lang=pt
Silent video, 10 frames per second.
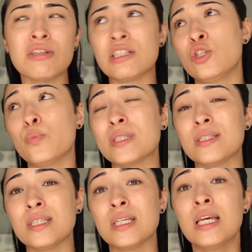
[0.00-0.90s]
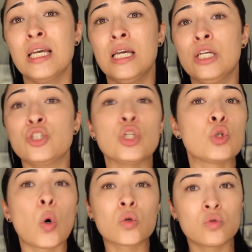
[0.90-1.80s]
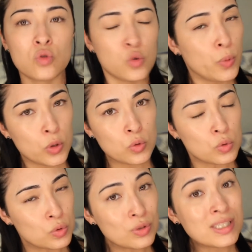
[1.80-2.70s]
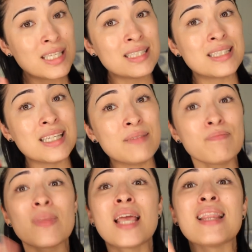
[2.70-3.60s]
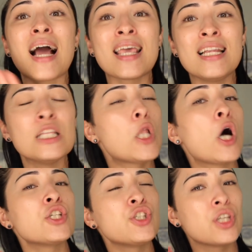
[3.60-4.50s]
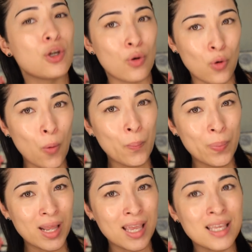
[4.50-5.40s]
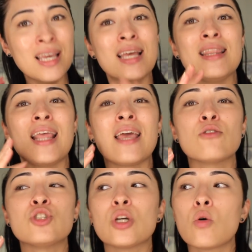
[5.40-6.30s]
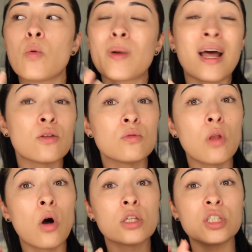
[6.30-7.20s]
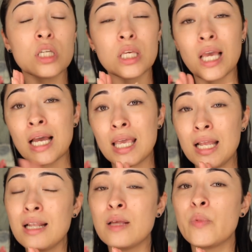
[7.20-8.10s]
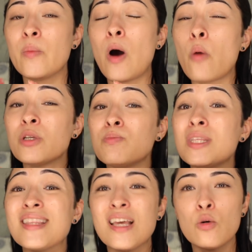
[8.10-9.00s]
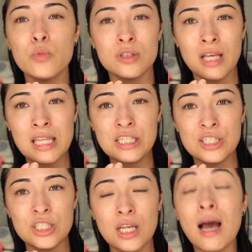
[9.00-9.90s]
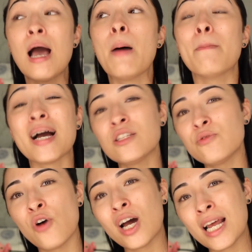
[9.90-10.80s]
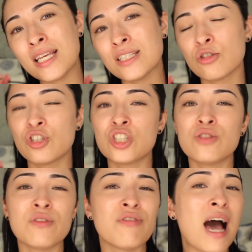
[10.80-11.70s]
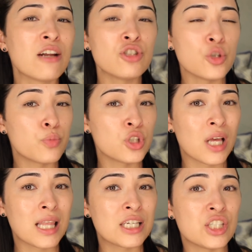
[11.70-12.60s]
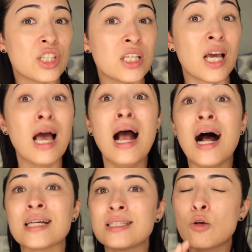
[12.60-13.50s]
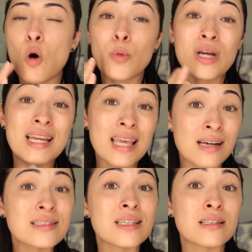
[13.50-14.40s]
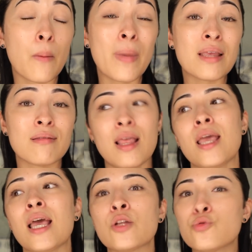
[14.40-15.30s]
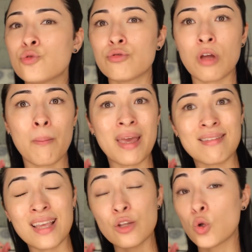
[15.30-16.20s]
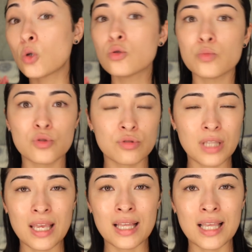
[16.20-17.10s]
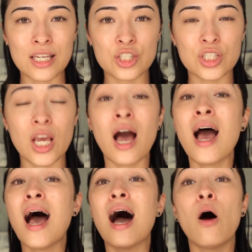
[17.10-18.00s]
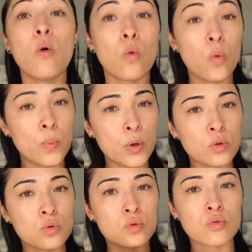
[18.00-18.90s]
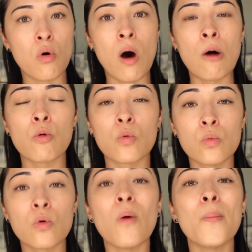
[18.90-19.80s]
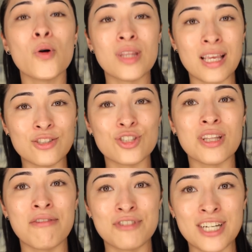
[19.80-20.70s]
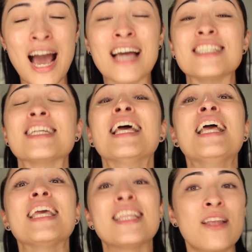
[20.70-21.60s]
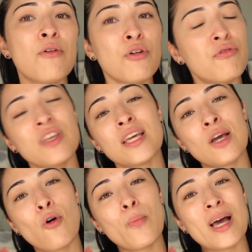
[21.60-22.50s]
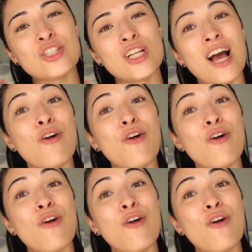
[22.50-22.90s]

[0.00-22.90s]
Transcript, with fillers: eh, tipo assim de todos os produtos, e sim daquele lote que eu comprei, né? Eu tinha comprado um lote e aquele lip balm me deu muita alergia. Mas fora isso, eu já tive vários tipos de alergia, assim como criança também tem, adulto também tem, todo mundo tem alergia a algum produto ou algum componente, não é verdade? Então eu vim aqui compartilhar